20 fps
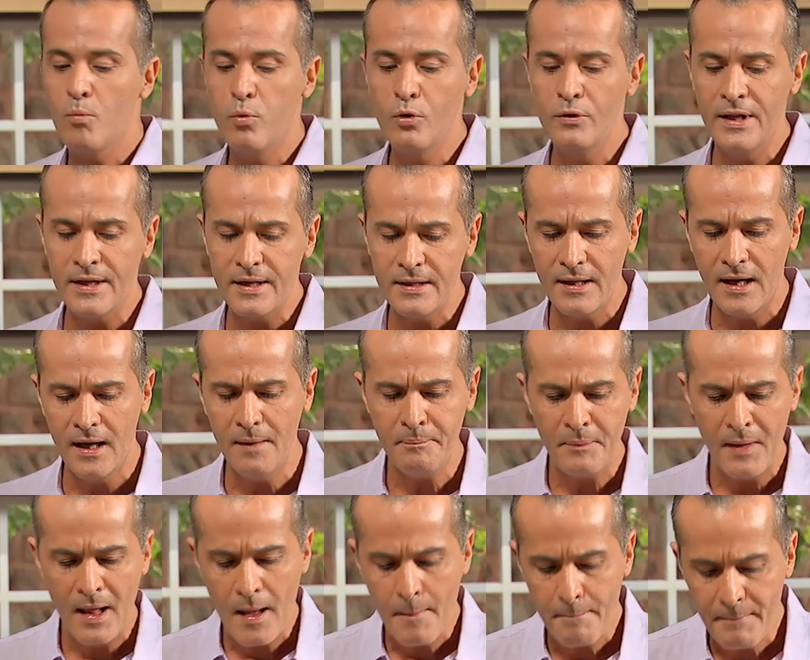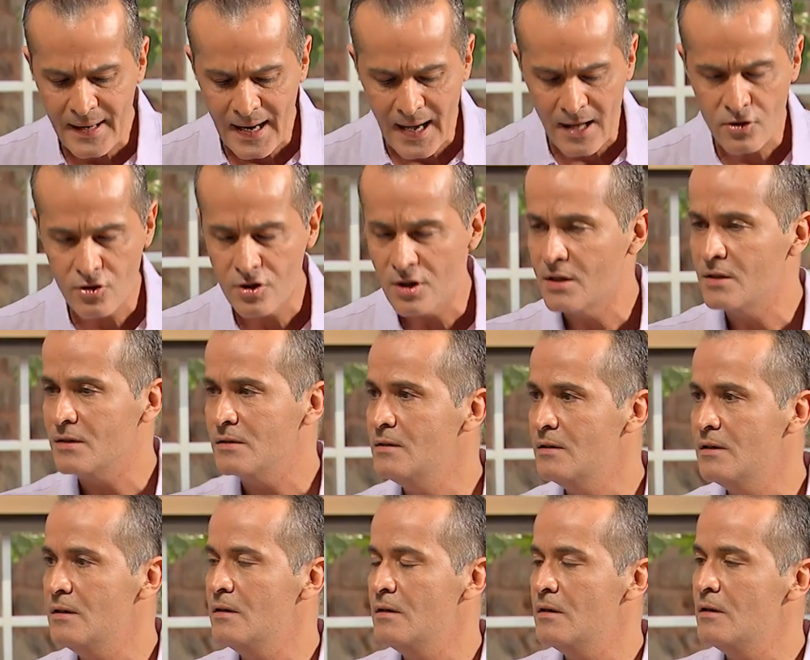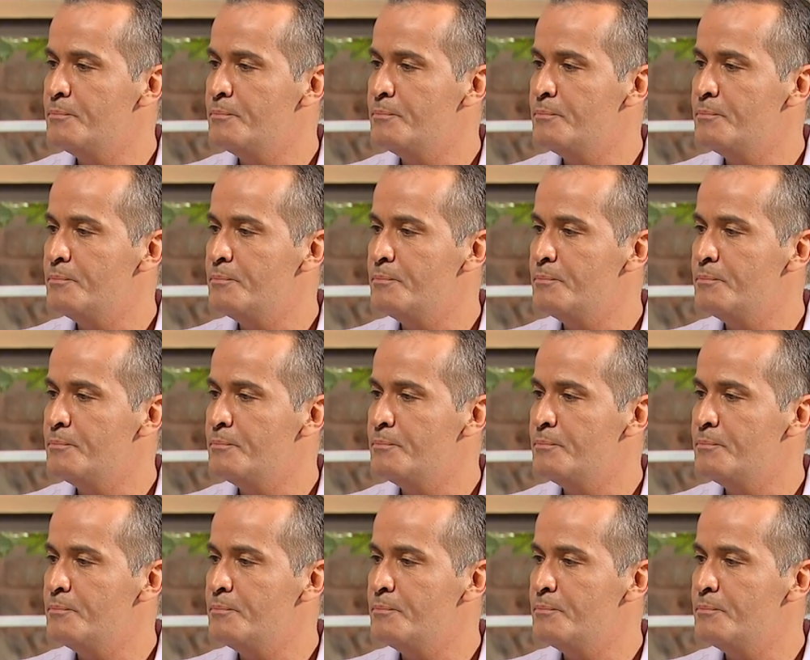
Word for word: Bunları da birazcık e,